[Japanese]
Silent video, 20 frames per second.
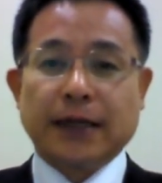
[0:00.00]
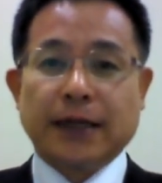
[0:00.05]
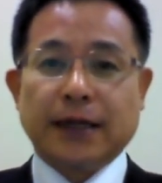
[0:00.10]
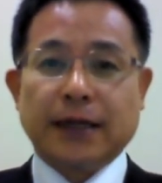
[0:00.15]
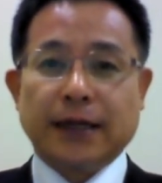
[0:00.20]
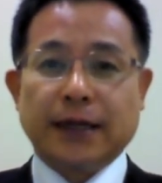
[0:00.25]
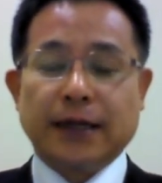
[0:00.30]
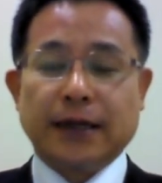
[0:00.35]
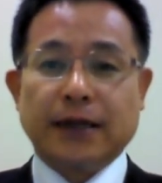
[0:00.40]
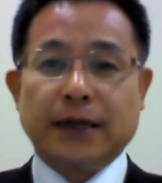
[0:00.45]

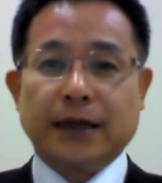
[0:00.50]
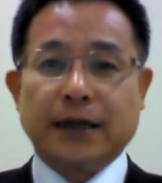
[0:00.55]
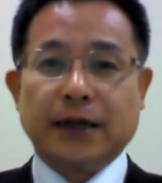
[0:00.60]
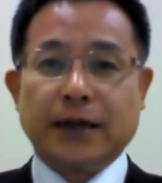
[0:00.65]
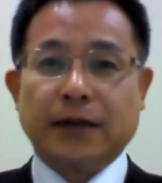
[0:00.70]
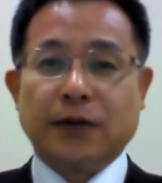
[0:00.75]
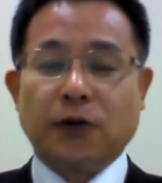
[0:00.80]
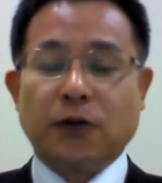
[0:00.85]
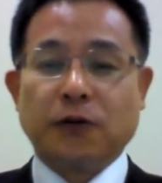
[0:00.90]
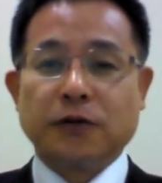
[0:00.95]

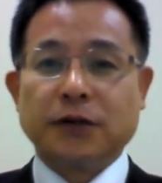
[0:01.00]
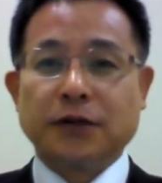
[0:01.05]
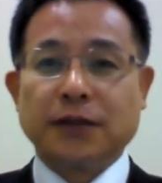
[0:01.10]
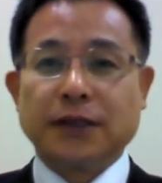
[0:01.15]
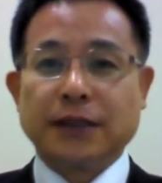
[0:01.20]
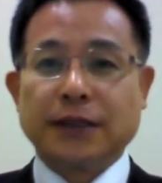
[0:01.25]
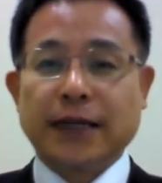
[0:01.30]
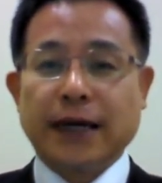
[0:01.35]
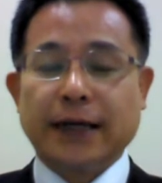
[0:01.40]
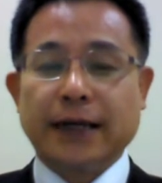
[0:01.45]
えー、60
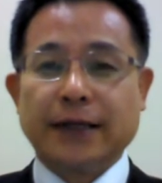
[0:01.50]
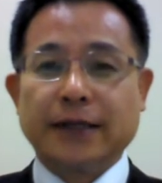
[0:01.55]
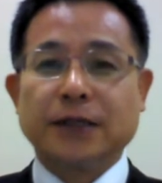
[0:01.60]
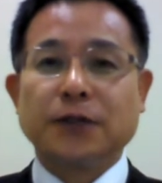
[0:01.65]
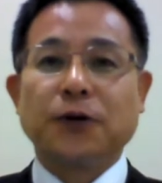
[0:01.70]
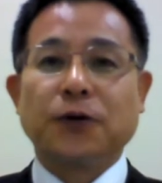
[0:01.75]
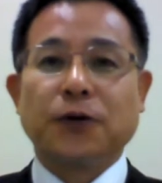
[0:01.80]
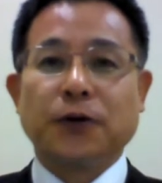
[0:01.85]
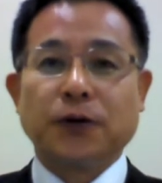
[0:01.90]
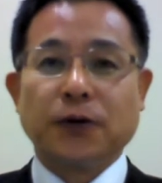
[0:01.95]
歳以
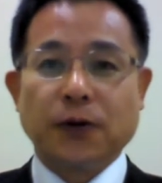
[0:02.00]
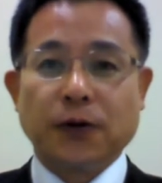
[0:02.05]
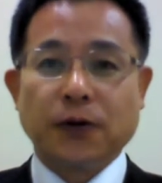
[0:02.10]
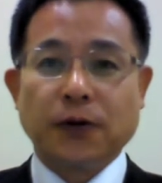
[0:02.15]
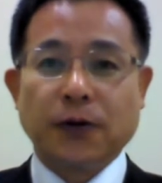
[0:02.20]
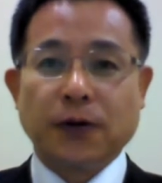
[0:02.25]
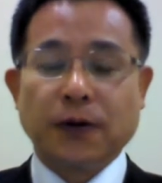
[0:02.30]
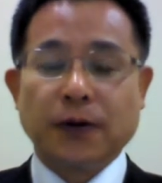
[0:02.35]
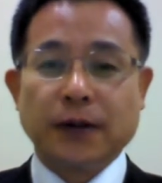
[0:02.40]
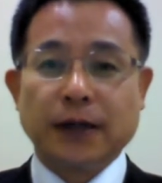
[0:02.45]
上
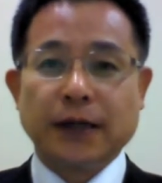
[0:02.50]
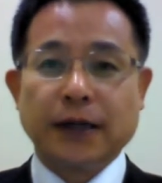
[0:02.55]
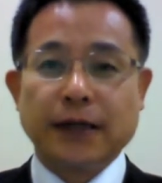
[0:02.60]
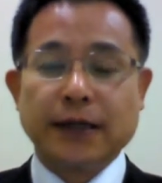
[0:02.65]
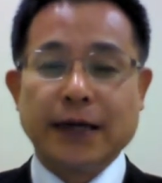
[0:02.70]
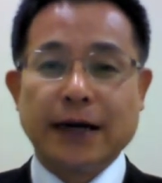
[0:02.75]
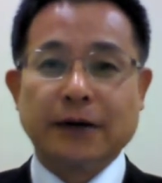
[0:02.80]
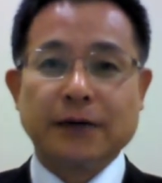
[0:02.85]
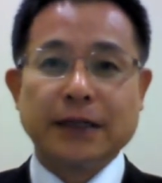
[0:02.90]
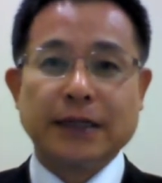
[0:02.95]
の
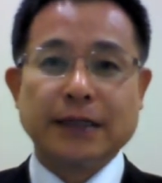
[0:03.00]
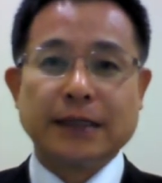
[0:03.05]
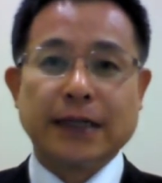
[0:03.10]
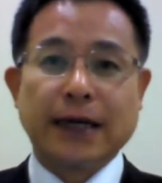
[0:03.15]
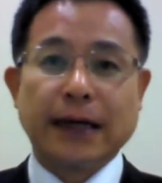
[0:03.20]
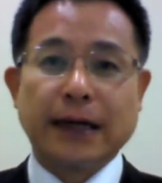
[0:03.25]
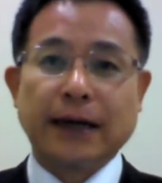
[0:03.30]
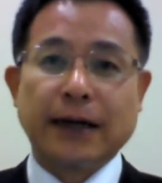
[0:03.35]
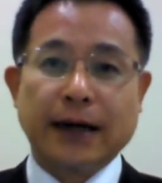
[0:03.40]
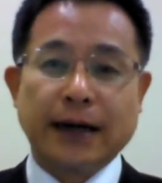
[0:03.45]
役員
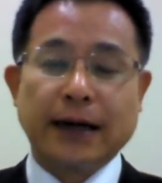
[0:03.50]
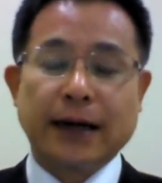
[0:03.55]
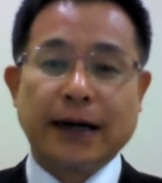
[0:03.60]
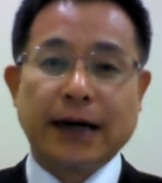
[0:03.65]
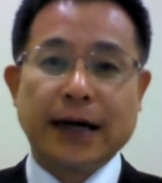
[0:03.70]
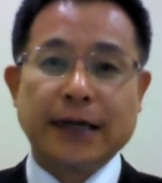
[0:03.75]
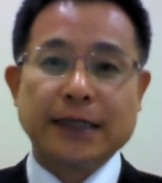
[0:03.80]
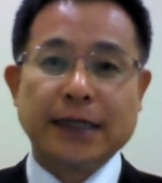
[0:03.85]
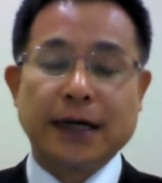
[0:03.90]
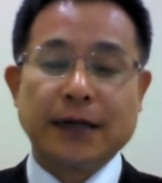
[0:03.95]
さんが
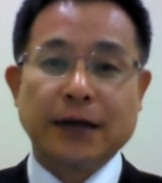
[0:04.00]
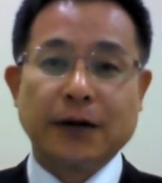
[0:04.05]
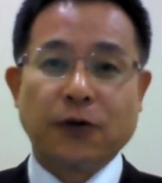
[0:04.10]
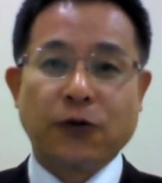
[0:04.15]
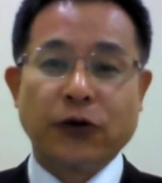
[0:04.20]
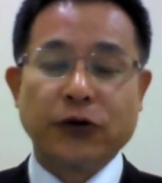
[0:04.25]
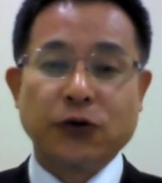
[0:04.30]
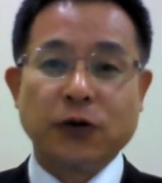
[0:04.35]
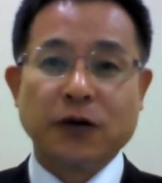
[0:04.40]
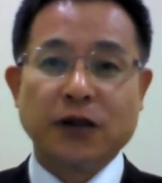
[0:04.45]
会社に
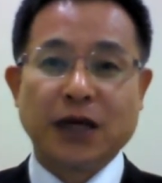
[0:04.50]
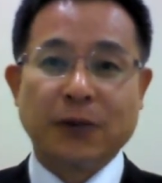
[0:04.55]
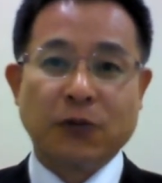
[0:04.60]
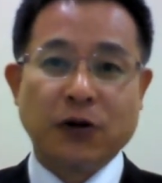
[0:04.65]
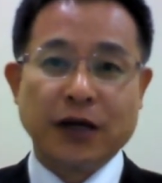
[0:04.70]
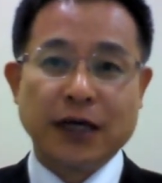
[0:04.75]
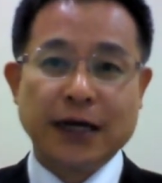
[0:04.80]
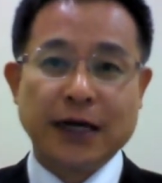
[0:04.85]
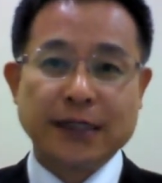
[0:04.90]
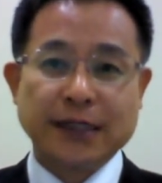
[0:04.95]
お一人で
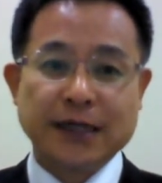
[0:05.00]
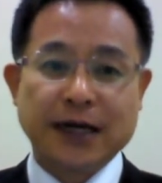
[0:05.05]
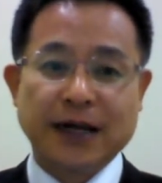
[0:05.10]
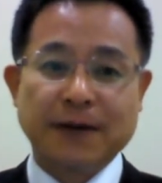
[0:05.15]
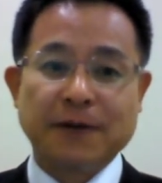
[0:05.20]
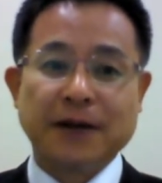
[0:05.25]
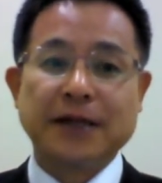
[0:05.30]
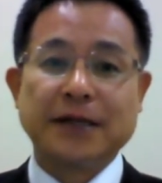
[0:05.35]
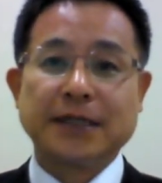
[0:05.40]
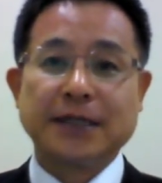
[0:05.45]
もいらっしゃれ
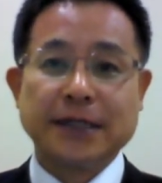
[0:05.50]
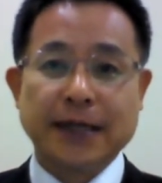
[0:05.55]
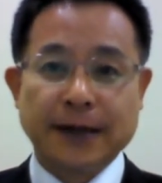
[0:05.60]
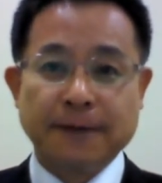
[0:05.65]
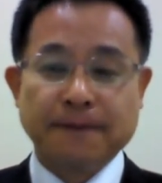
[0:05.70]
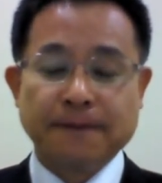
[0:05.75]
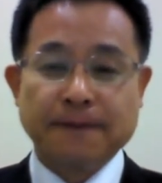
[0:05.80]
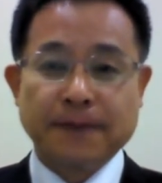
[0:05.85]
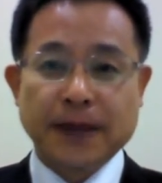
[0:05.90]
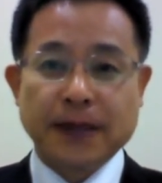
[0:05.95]
ばですね
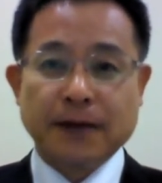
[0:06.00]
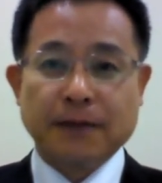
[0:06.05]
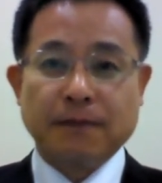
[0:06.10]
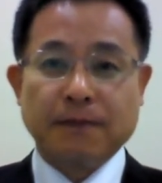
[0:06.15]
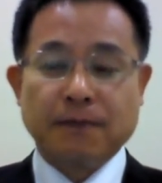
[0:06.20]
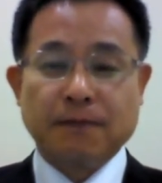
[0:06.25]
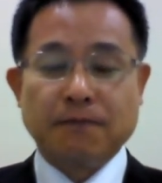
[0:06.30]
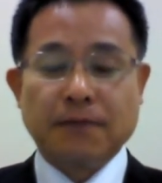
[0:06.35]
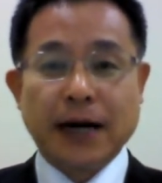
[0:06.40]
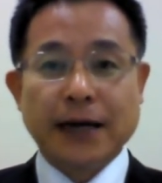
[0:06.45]

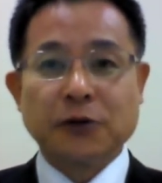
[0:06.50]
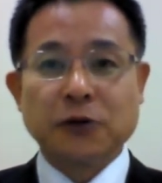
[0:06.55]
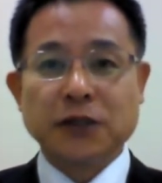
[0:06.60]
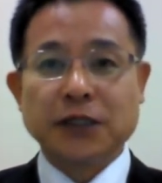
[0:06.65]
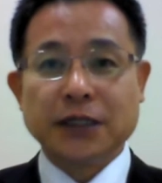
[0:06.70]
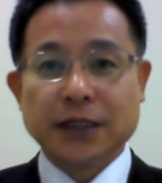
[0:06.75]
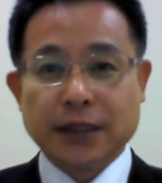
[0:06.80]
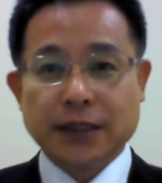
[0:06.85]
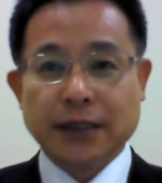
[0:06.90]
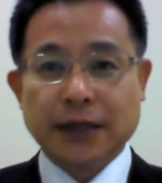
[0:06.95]
毎
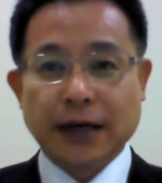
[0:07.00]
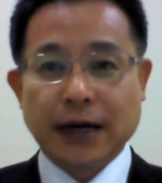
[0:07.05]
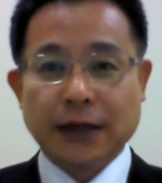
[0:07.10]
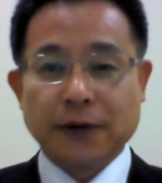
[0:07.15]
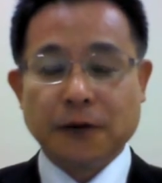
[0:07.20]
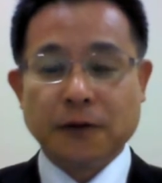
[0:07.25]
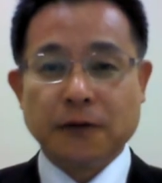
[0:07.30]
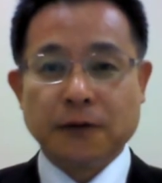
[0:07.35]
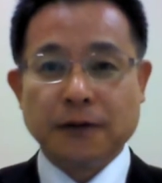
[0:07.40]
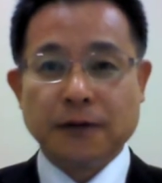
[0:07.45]
年あ
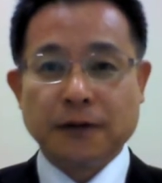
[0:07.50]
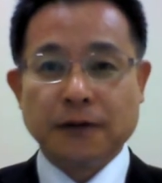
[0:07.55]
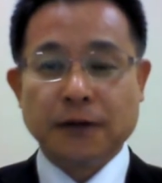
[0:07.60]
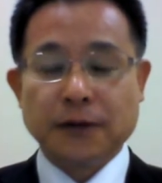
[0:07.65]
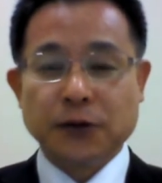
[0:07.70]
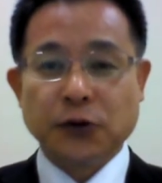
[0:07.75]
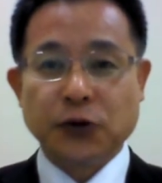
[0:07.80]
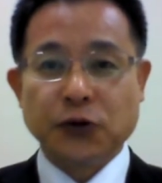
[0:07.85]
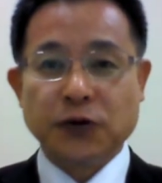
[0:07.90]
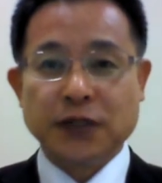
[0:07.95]
の
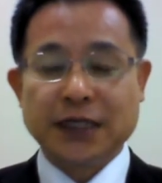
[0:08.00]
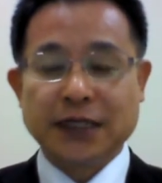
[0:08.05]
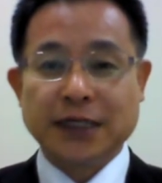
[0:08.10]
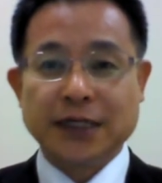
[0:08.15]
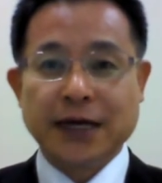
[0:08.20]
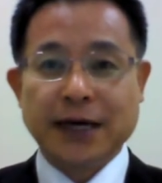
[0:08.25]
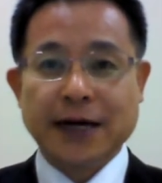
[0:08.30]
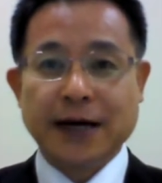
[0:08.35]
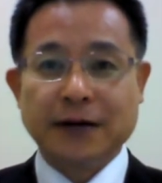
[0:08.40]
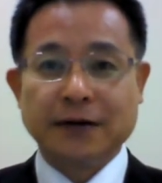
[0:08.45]
そういう
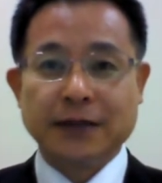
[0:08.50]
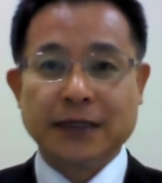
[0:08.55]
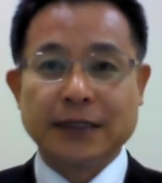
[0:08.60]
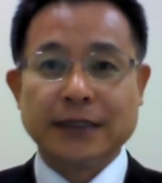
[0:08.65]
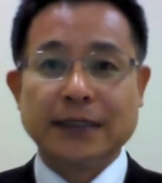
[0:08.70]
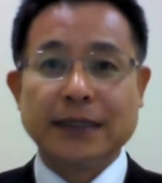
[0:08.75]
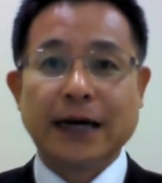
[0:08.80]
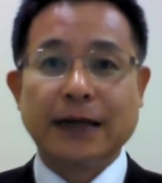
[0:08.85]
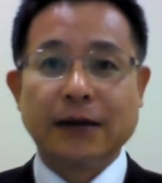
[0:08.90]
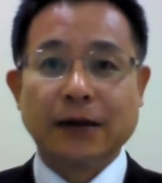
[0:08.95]
シニア役
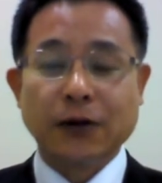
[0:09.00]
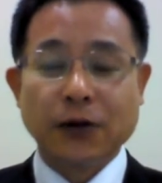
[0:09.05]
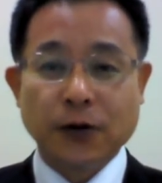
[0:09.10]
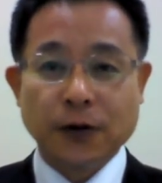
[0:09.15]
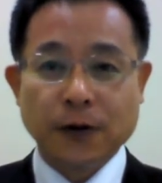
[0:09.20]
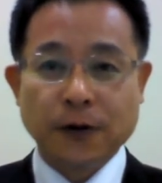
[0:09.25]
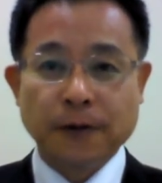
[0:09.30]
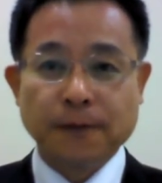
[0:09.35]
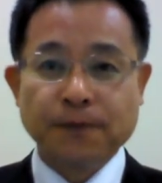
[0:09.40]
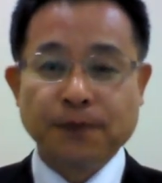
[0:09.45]
員さん
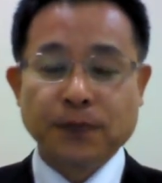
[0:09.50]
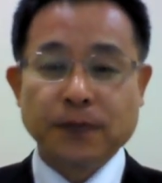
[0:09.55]
の、